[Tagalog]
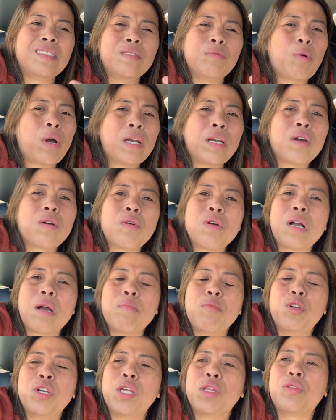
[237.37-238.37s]
wa na ko
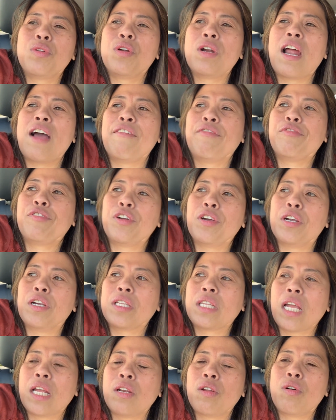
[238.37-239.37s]
ka-monitor after
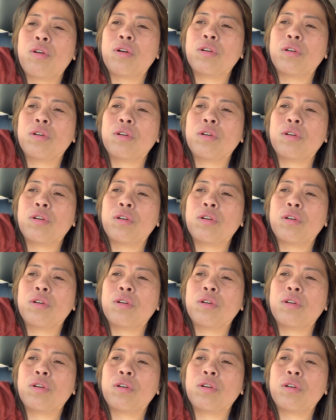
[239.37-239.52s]
10